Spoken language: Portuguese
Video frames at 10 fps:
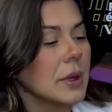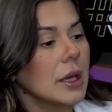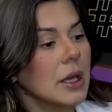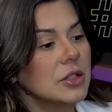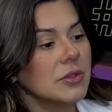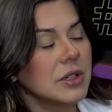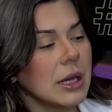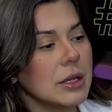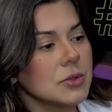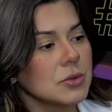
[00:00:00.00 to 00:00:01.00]
É, já vi
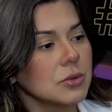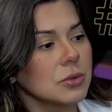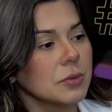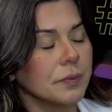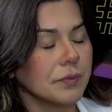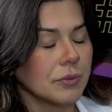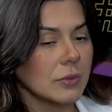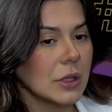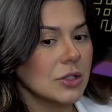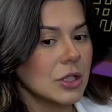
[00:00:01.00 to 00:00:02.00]
caso
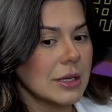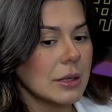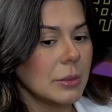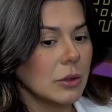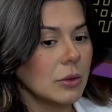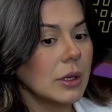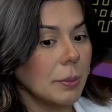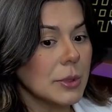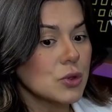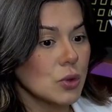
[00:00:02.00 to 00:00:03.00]
de casamento que a
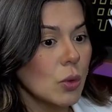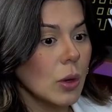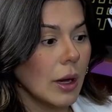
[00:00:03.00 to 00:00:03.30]
pessoa,